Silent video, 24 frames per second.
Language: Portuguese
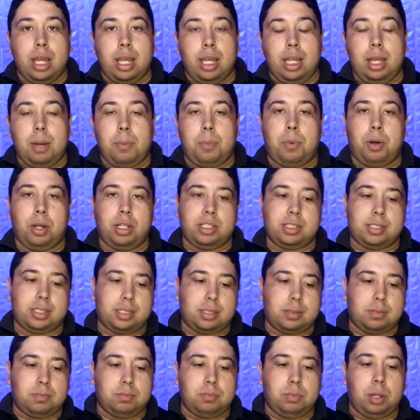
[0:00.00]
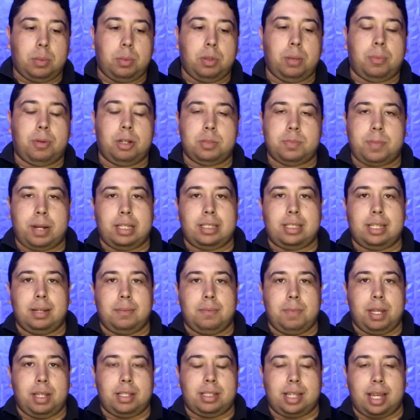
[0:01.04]
E depois, um tempo depois, parece que ele
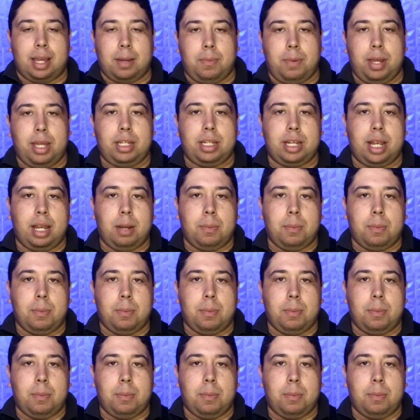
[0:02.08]
meio que se arrepende.